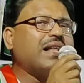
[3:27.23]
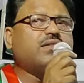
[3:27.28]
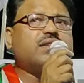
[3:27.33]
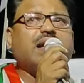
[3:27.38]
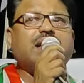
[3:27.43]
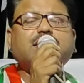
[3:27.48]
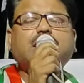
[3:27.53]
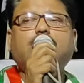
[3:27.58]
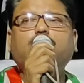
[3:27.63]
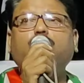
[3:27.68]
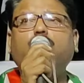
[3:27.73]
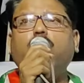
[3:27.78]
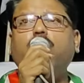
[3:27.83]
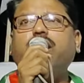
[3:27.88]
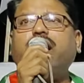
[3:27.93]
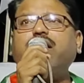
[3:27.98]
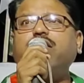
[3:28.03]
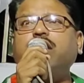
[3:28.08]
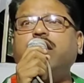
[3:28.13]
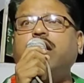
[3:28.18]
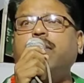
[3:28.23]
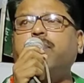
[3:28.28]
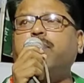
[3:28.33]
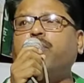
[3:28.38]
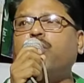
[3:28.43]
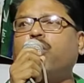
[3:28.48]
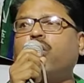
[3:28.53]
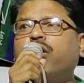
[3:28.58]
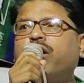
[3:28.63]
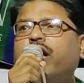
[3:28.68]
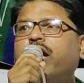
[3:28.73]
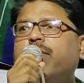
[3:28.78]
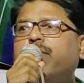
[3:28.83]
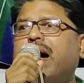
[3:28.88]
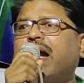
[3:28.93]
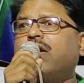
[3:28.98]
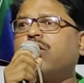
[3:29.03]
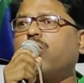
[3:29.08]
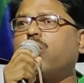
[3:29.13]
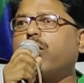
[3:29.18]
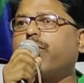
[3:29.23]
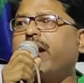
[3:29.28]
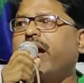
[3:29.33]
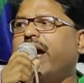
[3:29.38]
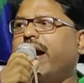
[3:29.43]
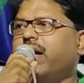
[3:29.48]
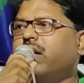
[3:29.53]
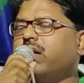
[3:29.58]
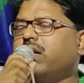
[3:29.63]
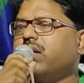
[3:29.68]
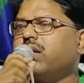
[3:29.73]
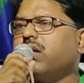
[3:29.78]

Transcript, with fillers: মাদ্রাসাগুলোকে তিনি পুনর্নির্মাণ করবেন